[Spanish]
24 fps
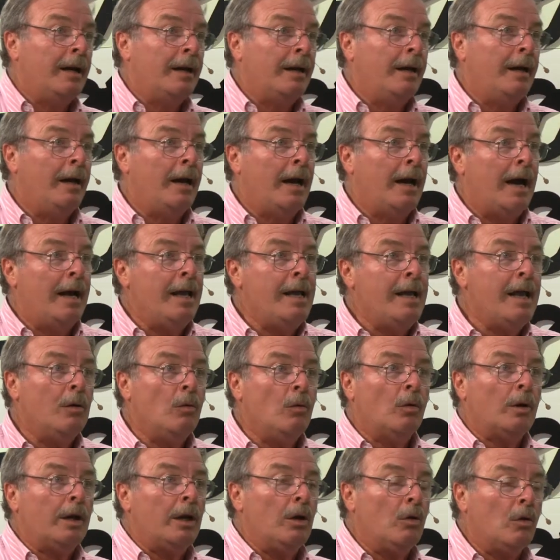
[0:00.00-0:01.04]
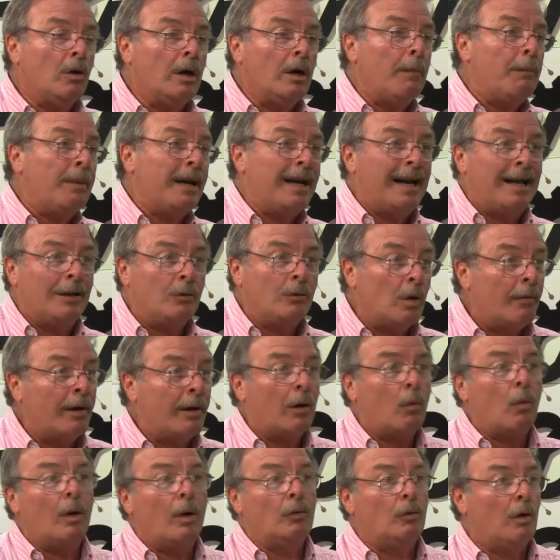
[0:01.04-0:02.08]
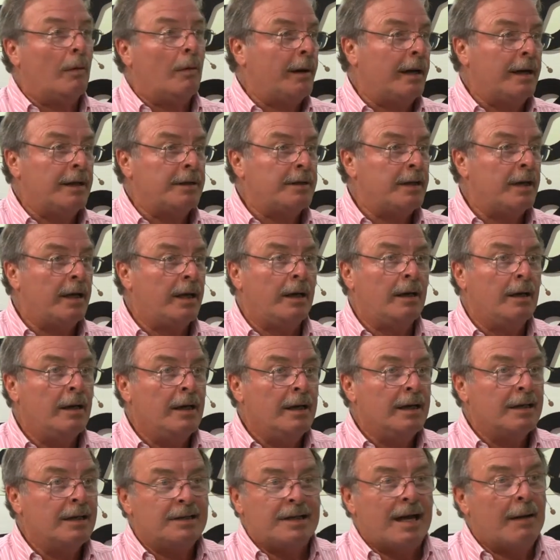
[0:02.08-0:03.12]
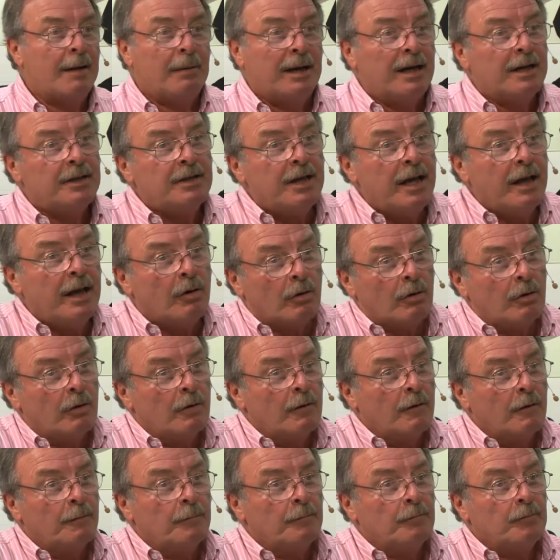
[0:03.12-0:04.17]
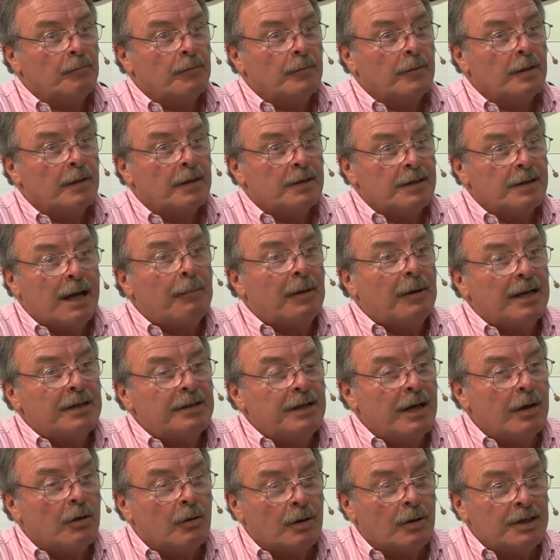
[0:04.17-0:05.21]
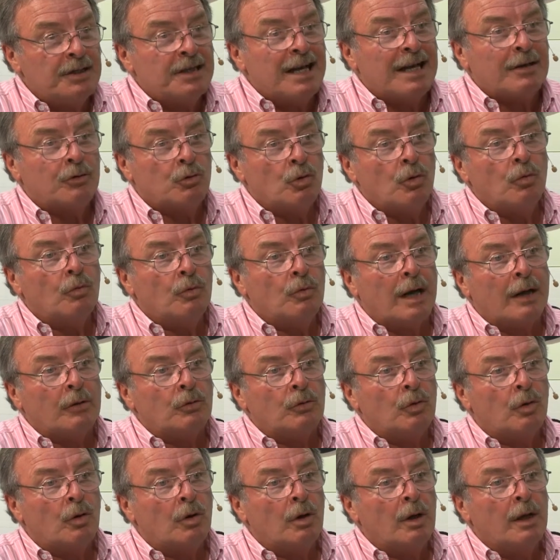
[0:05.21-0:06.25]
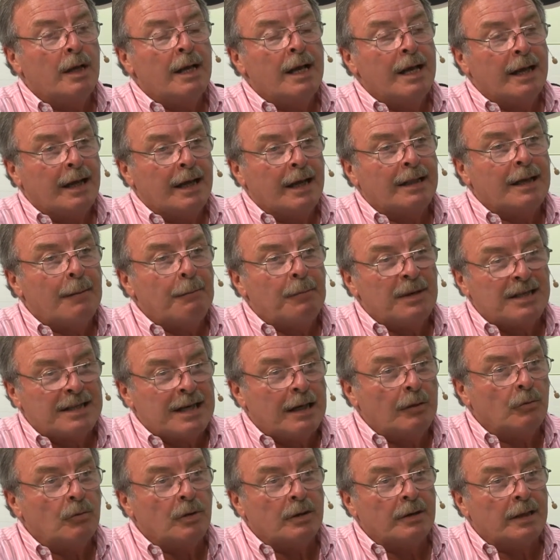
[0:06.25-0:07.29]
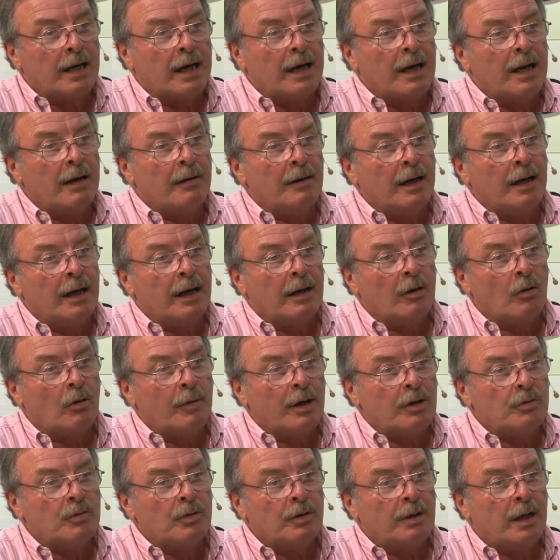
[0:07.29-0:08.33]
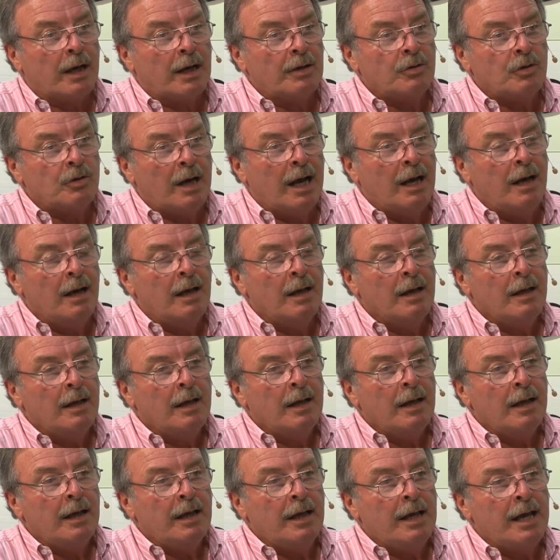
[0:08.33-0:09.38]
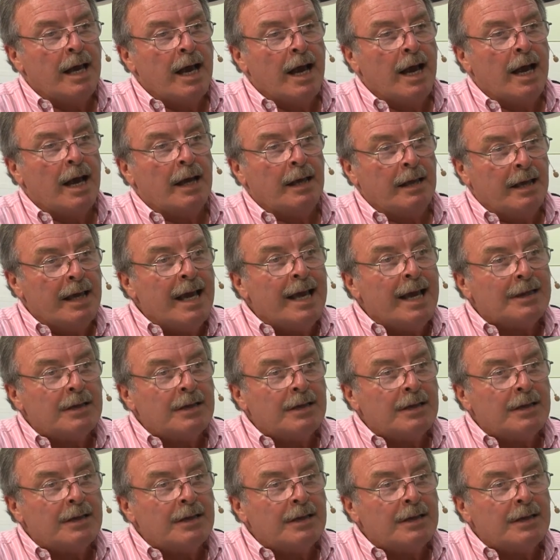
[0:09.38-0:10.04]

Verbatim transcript: eh, ahí en un rincón esperando a ver cuándo aparecían, ya aparecieron ya aparecieron y ya son un actor que está empezando a entrar en, el comercio internacional eh, y, es